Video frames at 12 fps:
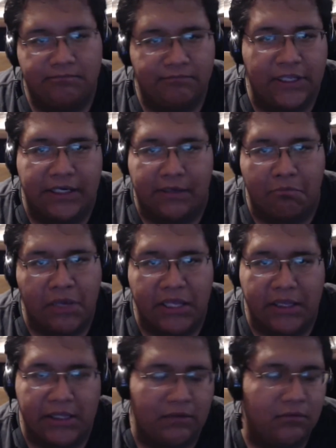De
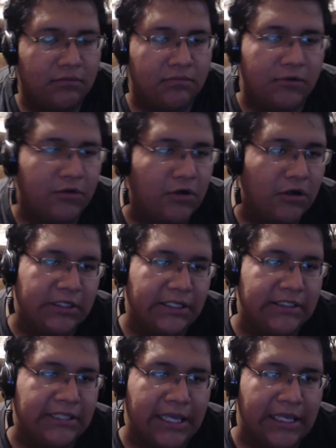repente.
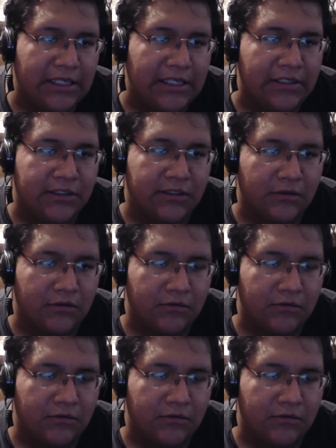Cosas X, ¿no?